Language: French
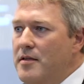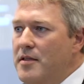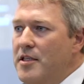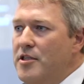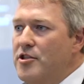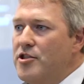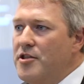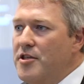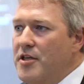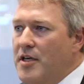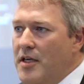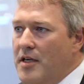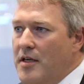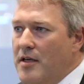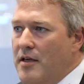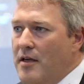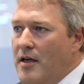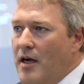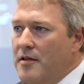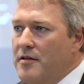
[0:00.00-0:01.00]

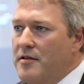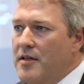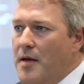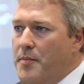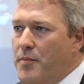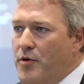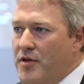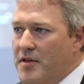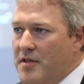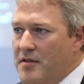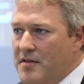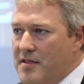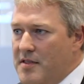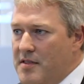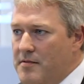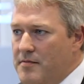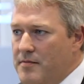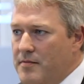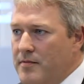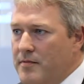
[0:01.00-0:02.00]
d'engineering gagne en importance.